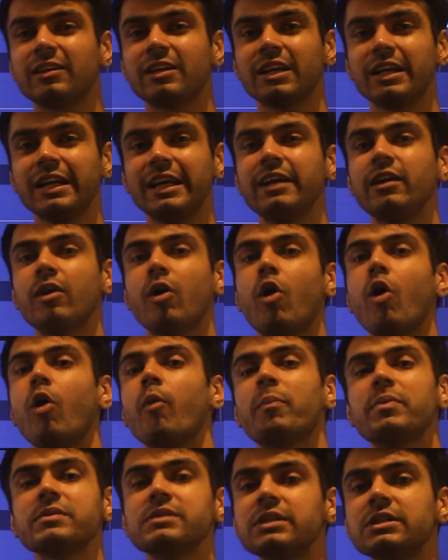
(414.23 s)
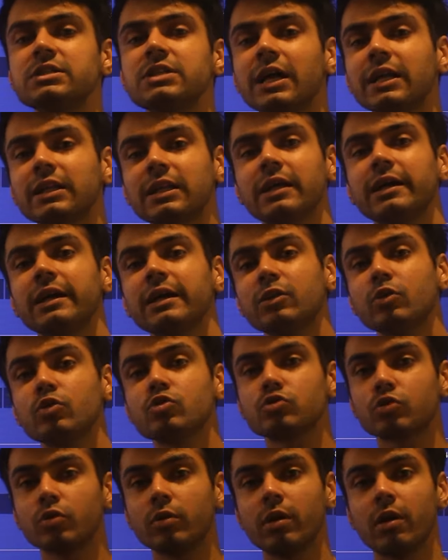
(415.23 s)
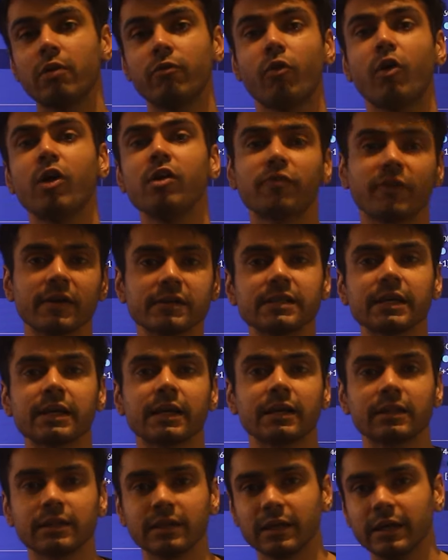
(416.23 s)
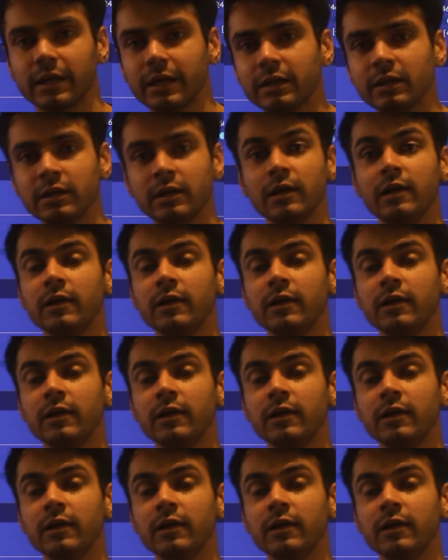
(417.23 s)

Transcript: ट्रेड ऑपोजिट जाता है तो उसको इवॉल्व कैसे करते हैं